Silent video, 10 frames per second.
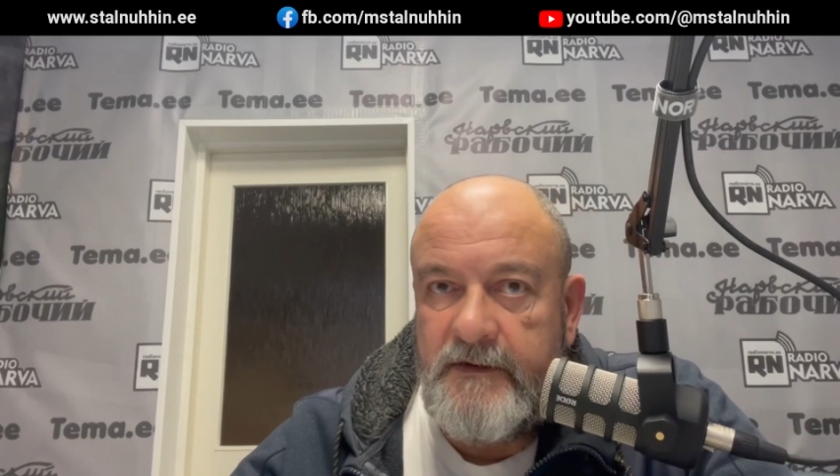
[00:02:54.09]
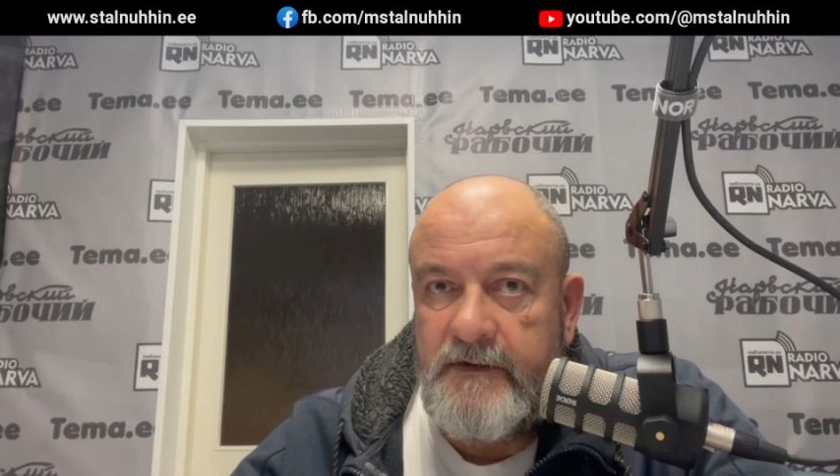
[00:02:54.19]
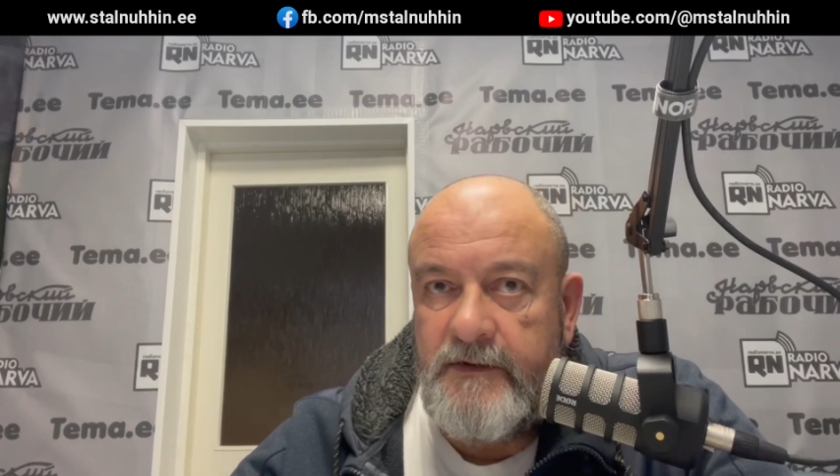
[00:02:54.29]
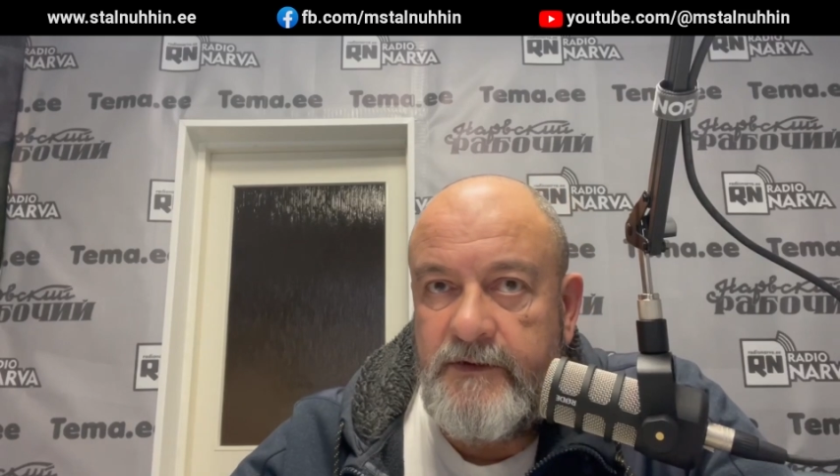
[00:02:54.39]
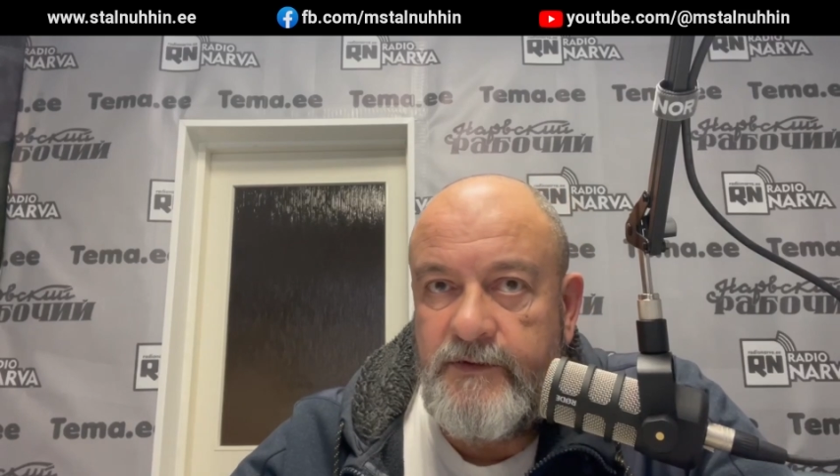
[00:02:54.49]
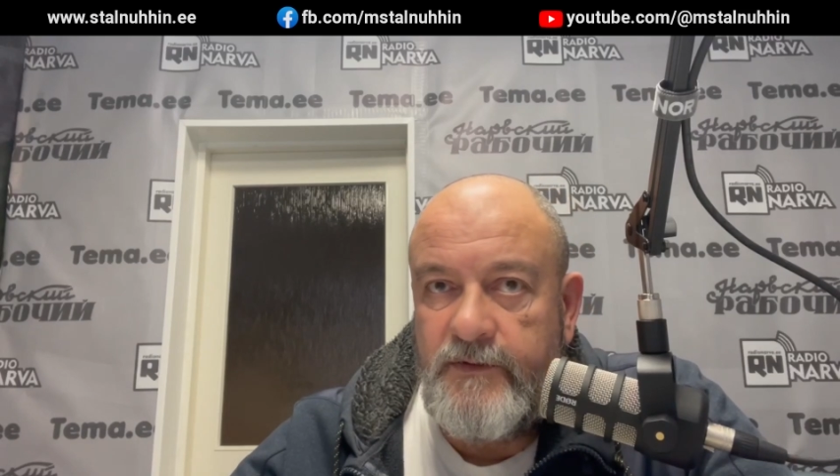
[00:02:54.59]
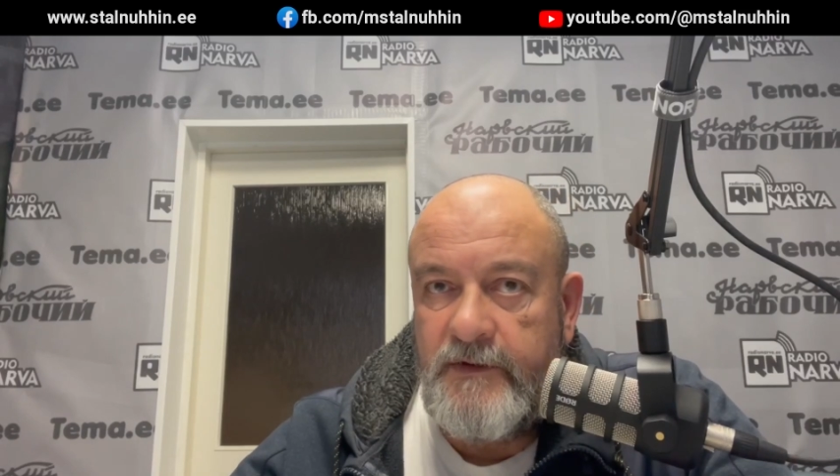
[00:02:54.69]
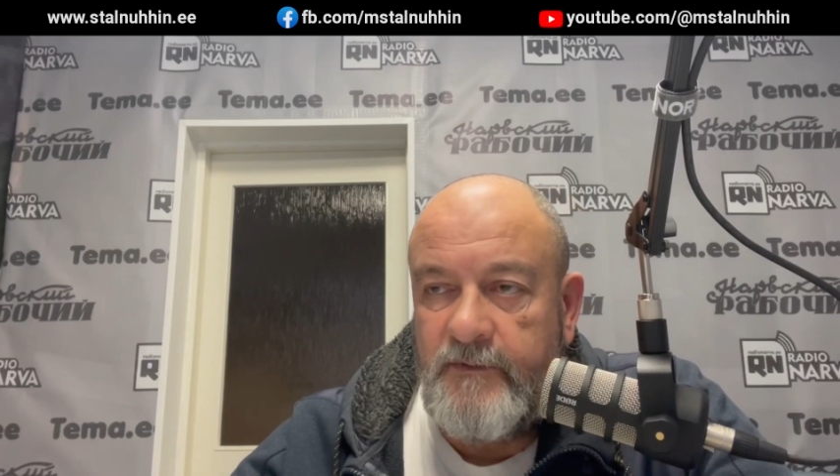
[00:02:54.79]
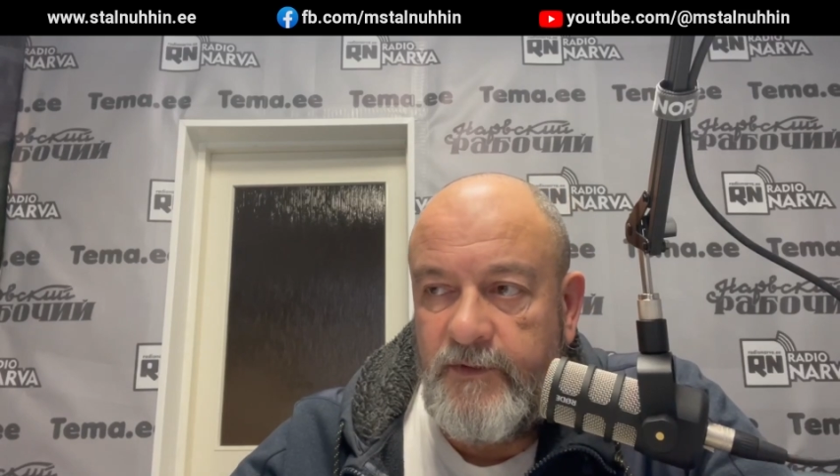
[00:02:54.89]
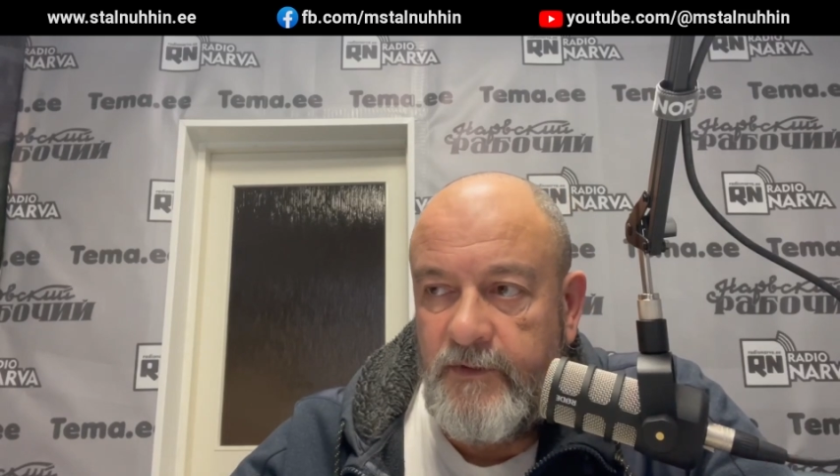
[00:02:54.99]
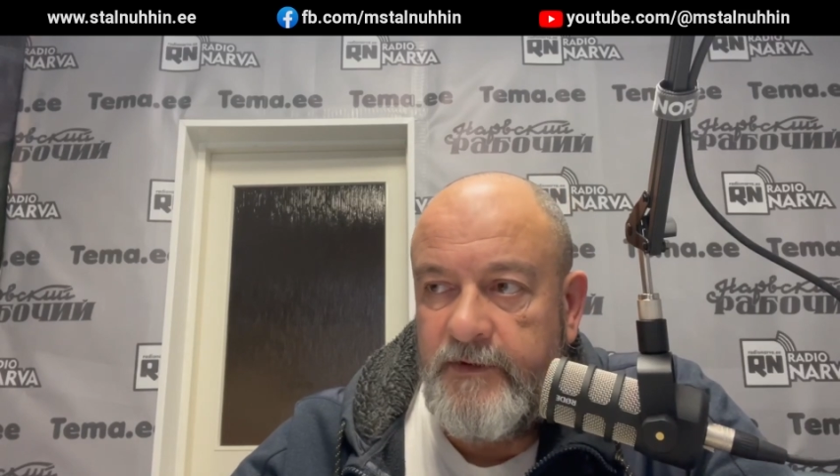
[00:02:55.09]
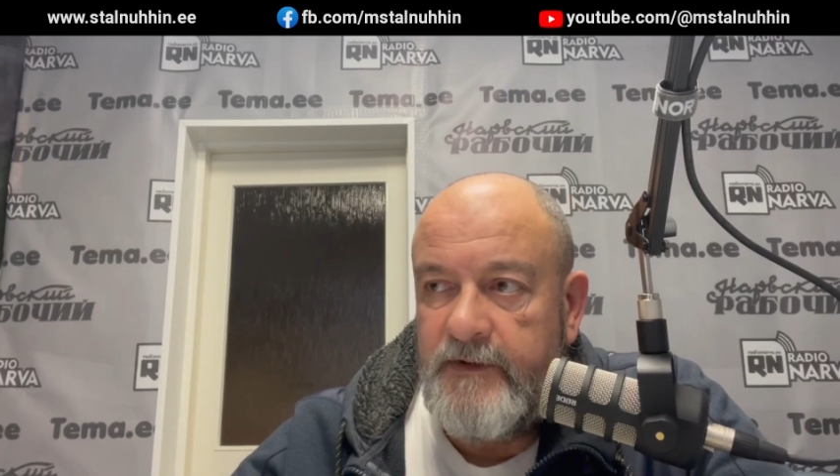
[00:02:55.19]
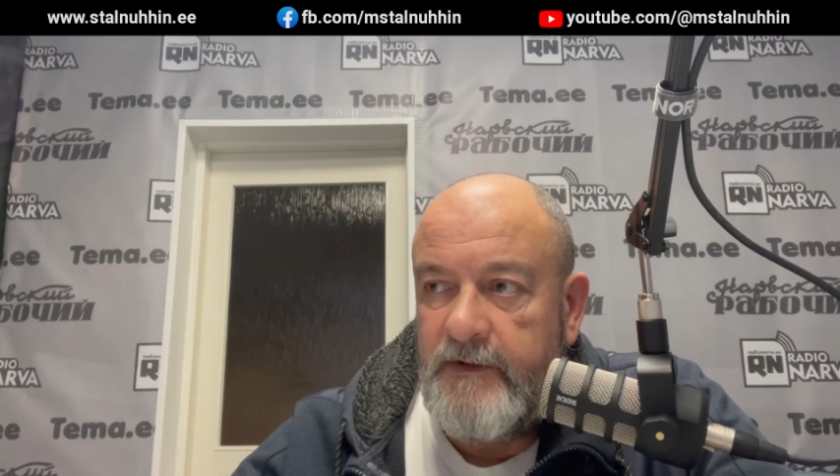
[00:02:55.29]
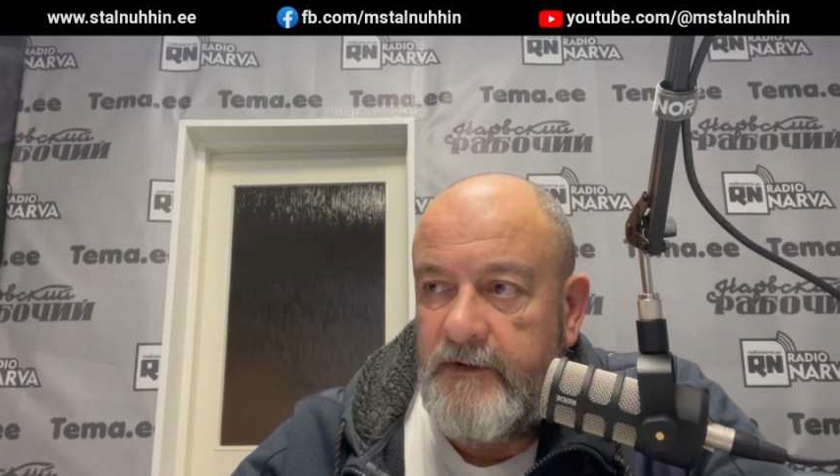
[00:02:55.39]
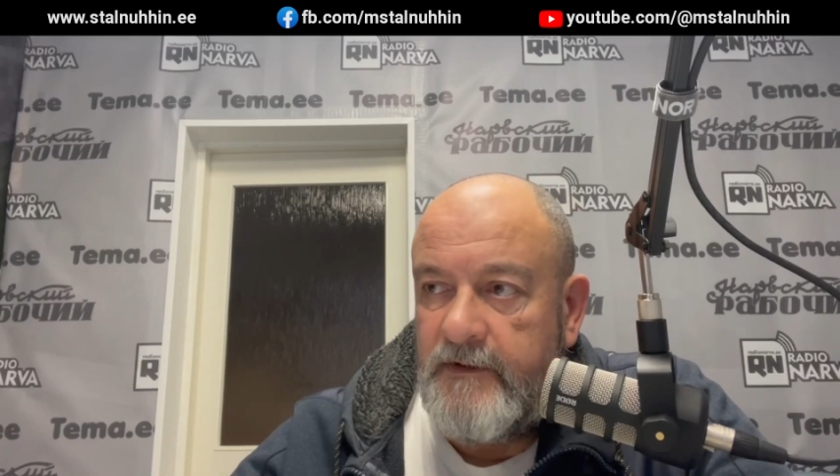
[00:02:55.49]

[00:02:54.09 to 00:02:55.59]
э, жен Абдулы,